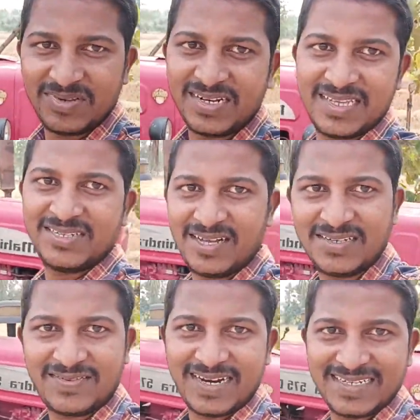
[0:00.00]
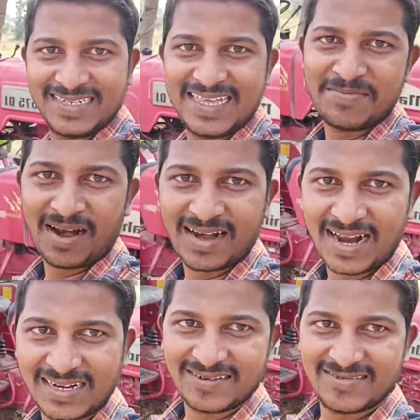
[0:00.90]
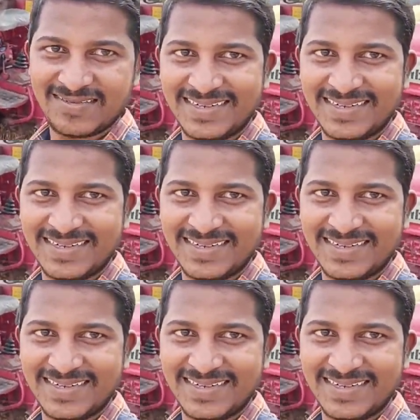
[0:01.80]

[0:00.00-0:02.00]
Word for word: మీరైతే చూడొచ్చు ఫ్రెండ్స్ ఇదే మన ట్రాక్టర్